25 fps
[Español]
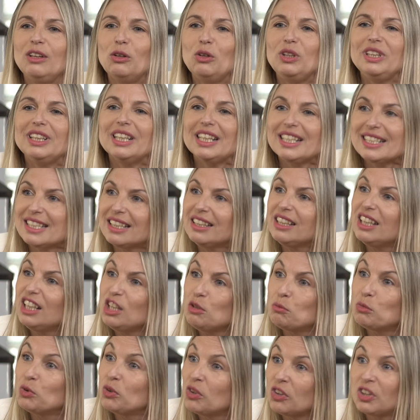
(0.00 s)
Lo interesante de
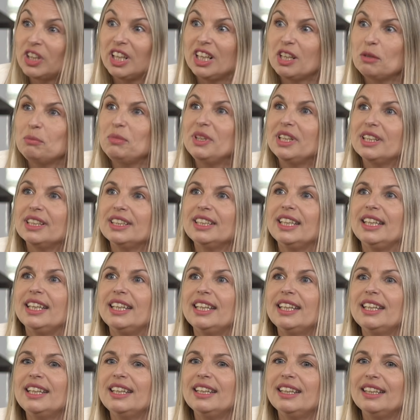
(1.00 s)
la inmunoterapia
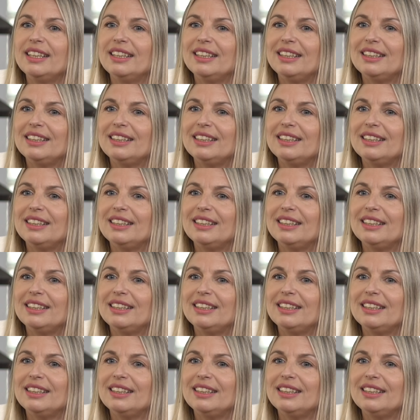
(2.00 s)
que